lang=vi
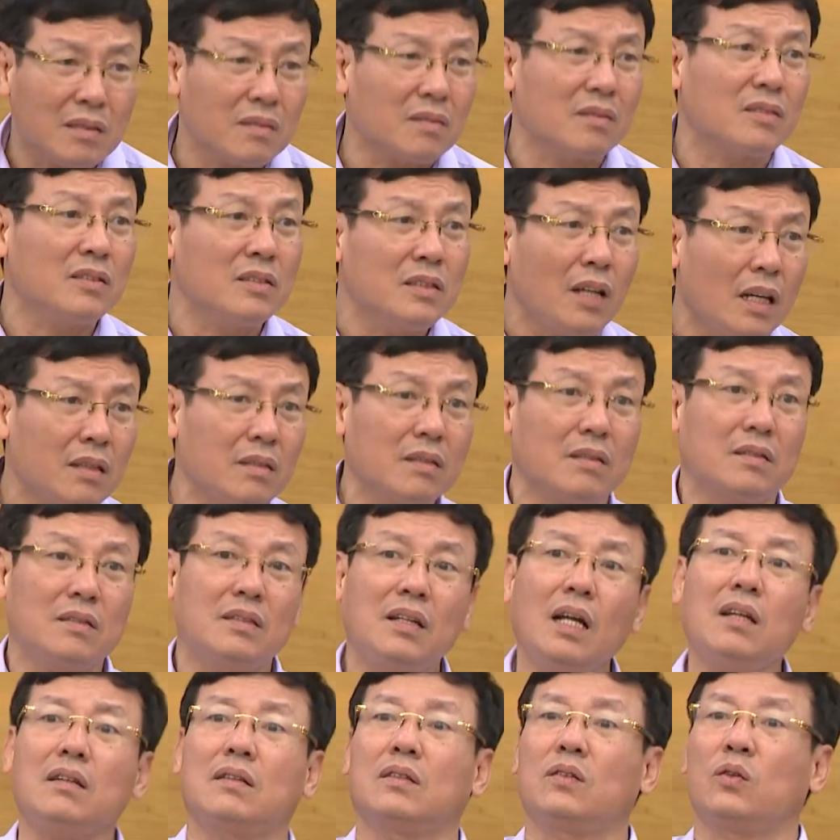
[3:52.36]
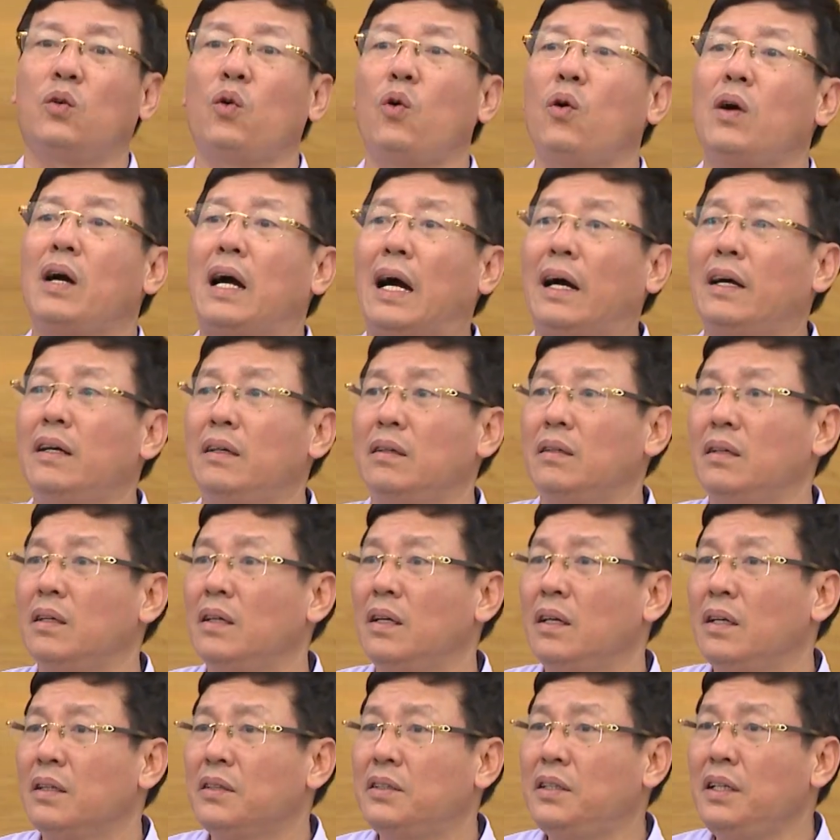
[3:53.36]
tiếp tục rà soát, nghiên cứu,
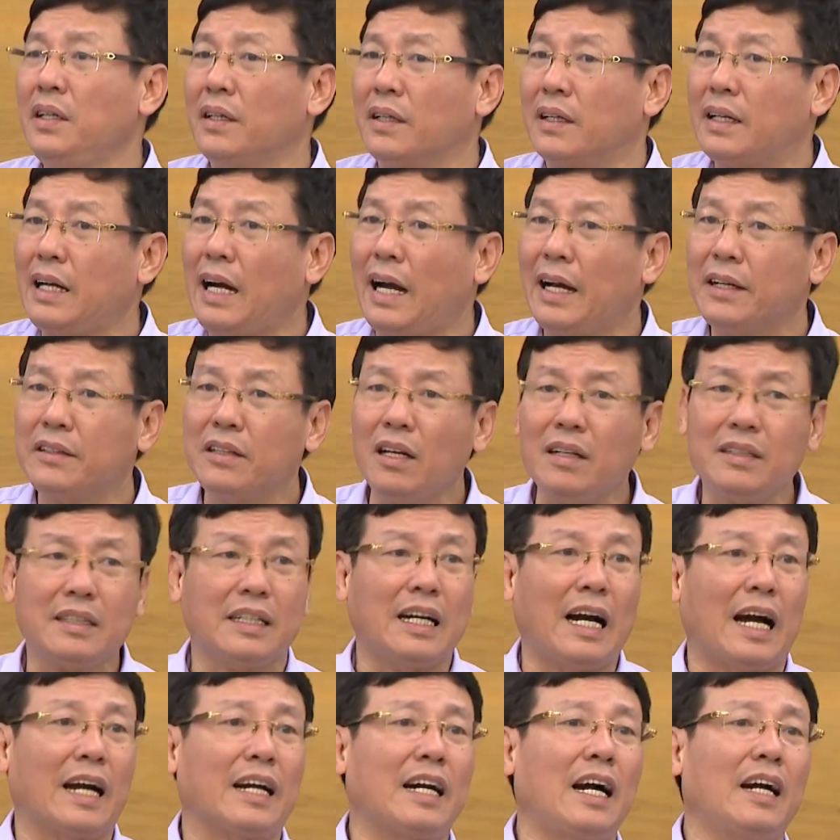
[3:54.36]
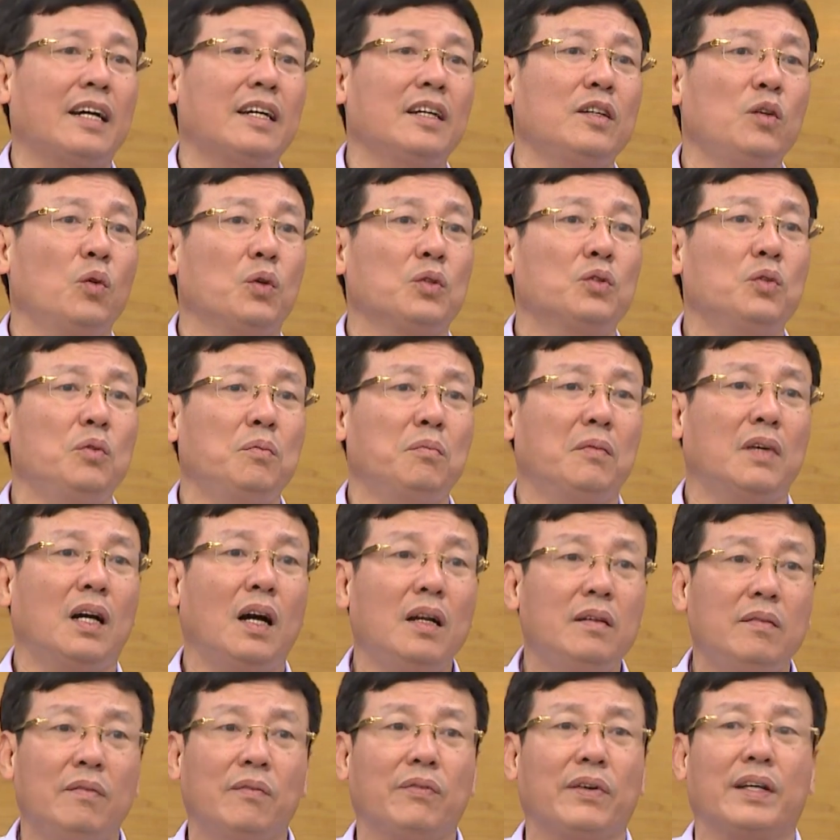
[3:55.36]
điều chỉnh, bổ sung một số cơ chế,
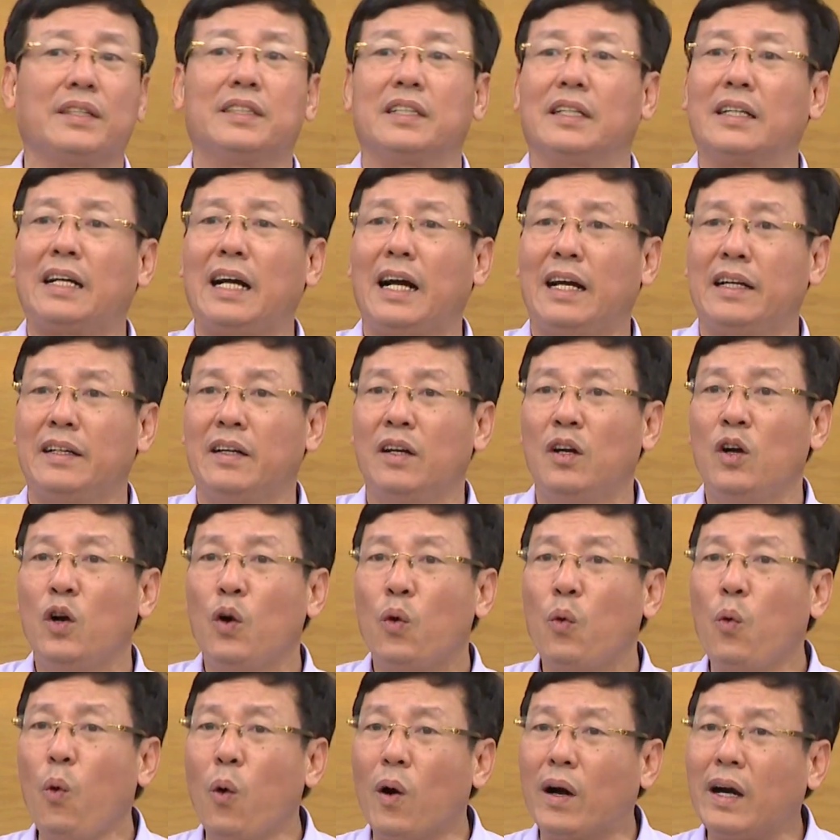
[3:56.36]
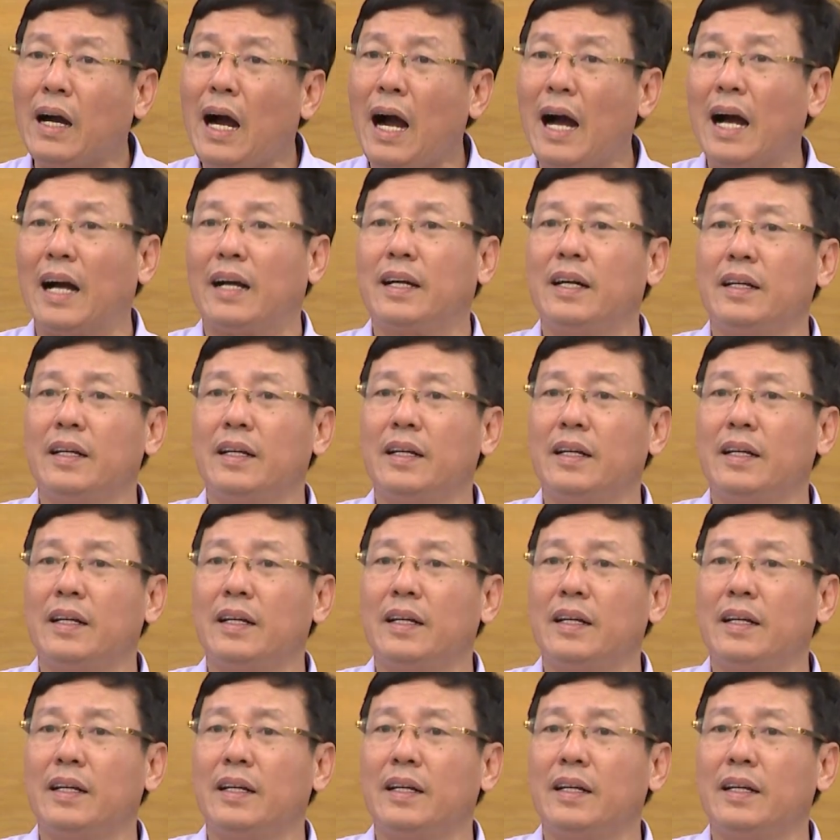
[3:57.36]
chính sách, đề án, chương trình,